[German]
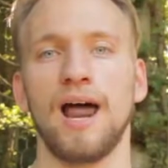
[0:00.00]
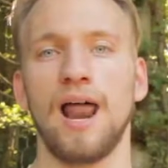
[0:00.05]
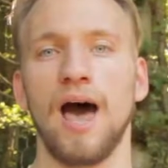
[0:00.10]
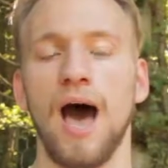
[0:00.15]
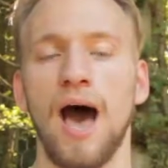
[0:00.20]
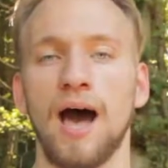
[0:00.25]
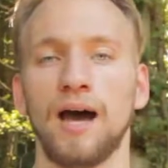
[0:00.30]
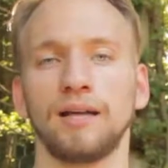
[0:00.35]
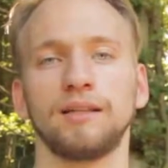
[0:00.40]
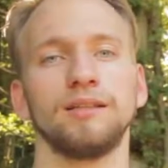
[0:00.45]
Halle
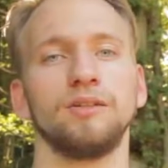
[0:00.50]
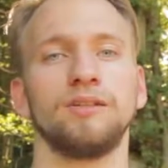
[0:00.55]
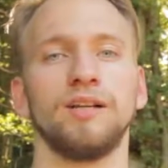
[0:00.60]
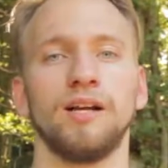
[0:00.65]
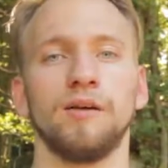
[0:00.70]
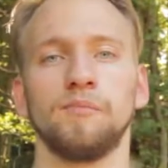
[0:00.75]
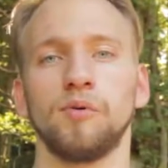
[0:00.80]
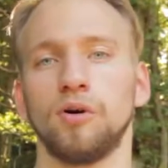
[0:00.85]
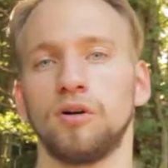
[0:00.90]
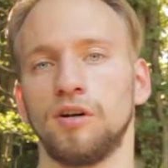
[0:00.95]
8 unter
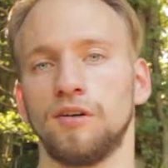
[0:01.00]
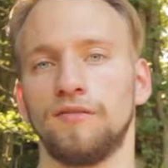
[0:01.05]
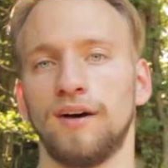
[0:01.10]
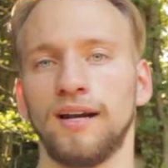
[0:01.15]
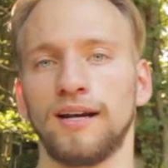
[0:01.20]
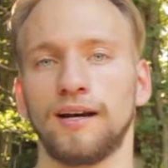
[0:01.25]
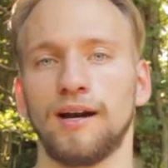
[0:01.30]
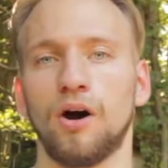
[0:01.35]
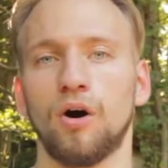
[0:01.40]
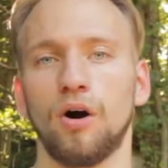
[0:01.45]
der Brücke
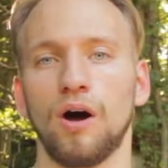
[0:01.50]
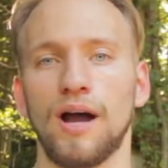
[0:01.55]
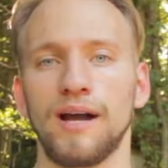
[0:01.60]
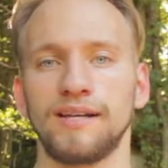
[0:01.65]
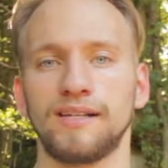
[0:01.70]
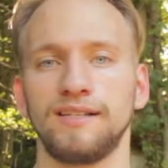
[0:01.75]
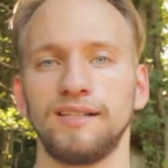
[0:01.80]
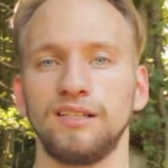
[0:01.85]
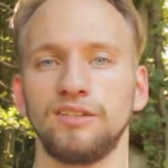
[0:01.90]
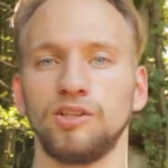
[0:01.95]
war dann auch
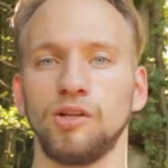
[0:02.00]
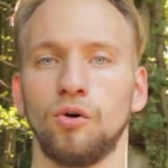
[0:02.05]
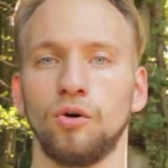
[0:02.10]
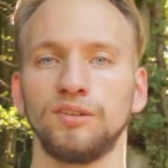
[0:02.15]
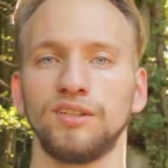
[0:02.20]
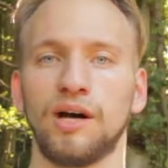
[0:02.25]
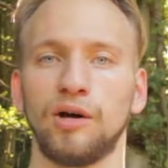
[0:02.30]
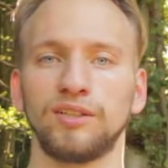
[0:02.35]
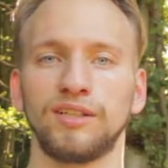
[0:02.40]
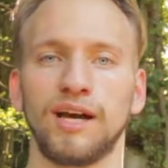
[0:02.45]
eigentlich nichts
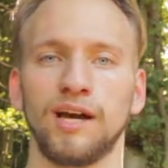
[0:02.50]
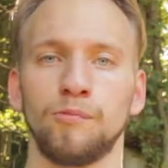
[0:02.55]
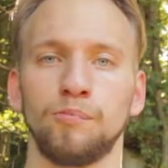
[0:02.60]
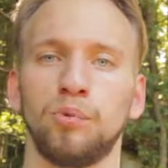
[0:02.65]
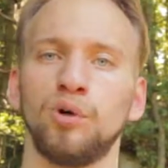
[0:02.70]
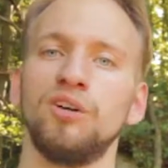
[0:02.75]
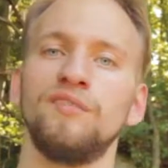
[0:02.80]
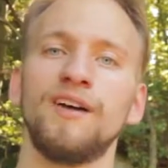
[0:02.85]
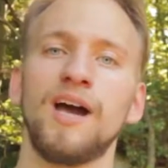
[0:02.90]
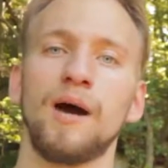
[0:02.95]
los, außer Red
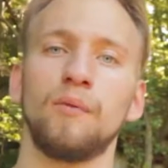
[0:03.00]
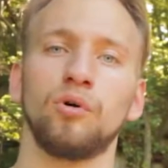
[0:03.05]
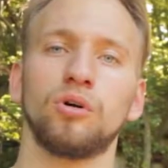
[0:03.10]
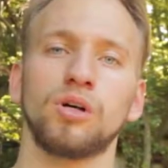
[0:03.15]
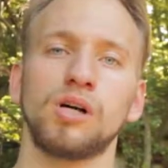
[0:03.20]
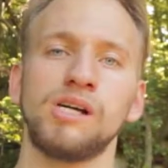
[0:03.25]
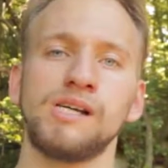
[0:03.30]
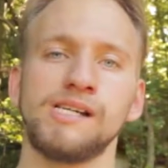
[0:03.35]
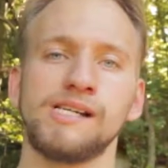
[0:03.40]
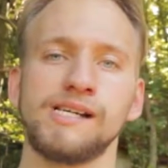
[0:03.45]

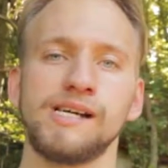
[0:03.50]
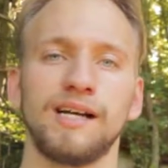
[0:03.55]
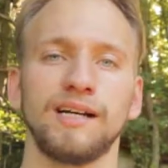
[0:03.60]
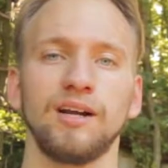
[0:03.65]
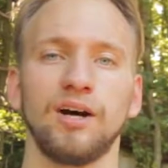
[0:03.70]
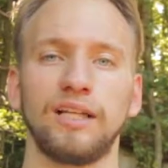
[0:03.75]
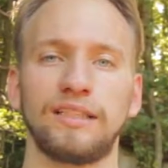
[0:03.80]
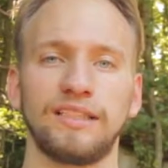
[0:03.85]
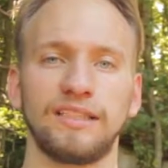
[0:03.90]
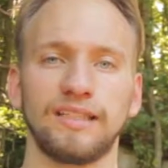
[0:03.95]
Bull-Werbung.
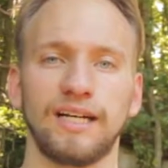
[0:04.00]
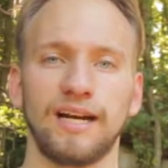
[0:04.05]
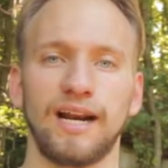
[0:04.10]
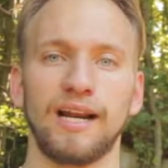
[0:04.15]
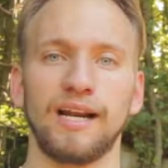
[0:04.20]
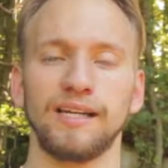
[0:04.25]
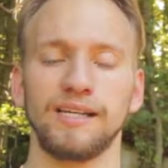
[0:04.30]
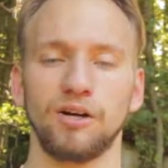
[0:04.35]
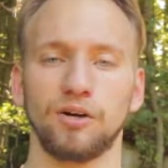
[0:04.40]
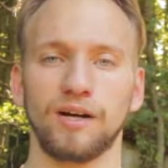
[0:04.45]
Dort sind dann
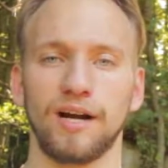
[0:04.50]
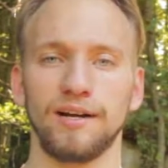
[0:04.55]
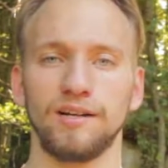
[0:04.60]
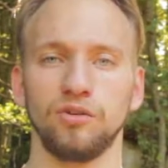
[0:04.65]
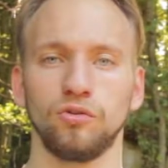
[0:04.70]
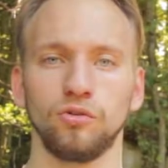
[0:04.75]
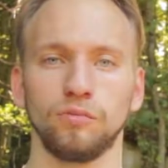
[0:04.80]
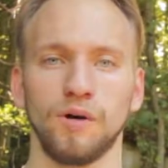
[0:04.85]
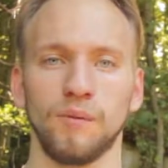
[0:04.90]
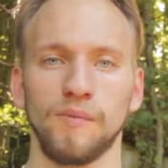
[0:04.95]
eigentlich auch keine
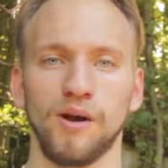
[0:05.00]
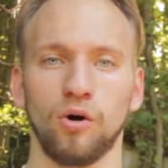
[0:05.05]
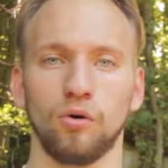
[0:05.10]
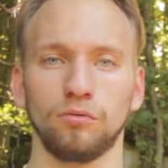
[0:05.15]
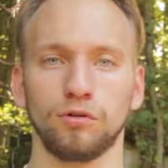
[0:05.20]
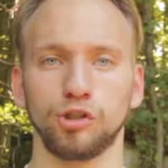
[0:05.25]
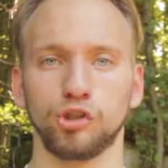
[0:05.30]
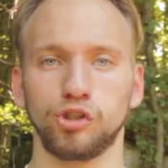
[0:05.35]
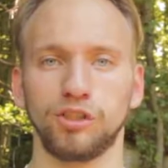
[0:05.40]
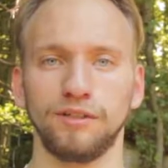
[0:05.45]
YouTuber mehr
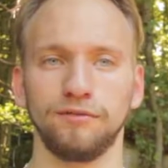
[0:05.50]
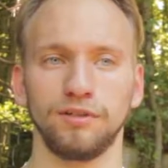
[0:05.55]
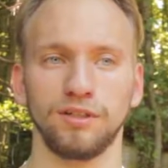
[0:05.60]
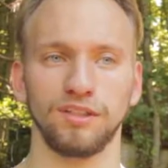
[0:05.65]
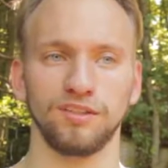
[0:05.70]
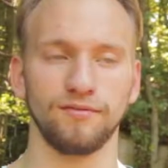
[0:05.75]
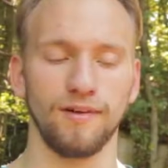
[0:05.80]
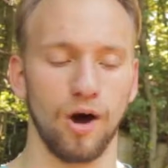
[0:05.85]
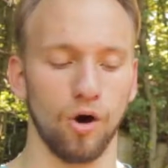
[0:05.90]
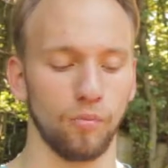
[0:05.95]
rumgestiefelt.
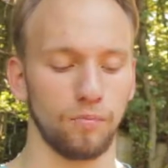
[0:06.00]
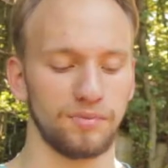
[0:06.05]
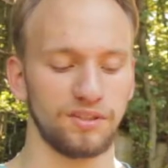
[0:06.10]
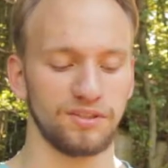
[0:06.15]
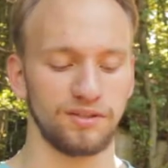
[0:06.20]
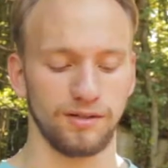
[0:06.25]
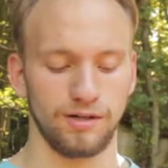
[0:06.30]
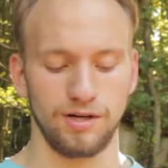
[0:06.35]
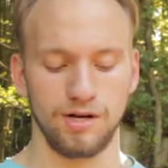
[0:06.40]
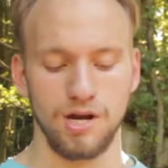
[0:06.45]
Das war auch ein
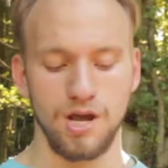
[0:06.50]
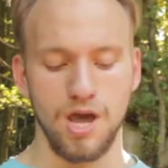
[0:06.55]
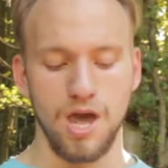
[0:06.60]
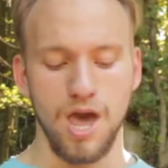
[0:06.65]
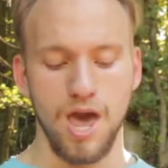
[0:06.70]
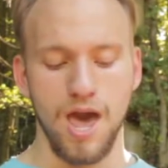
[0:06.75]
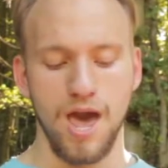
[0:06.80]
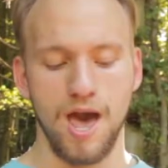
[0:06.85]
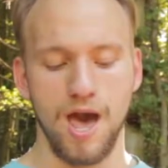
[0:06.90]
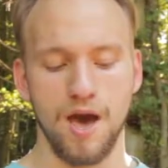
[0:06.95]
bisschen
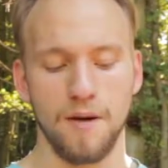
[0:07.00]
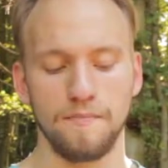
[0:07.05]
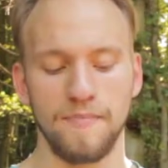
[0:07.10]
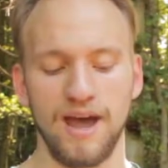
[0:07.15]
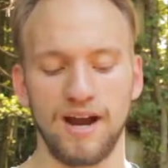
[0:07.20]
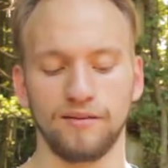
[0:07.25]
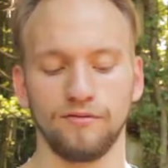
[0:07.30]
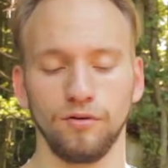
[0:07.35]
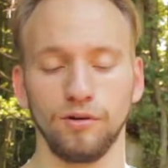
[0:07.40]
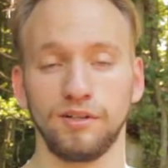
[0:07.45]
äh,
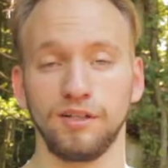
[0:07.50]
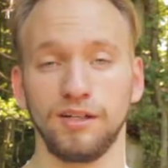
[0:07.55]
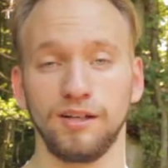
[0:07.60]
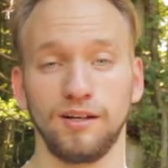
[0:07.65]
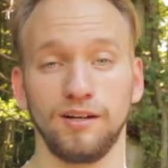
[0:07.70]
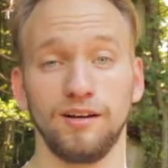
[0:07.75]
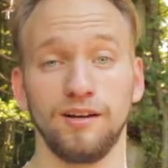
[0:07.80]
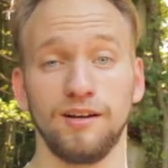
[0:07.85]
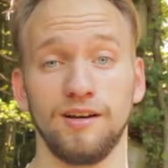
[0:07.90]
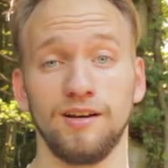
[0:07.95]
merkwürdig.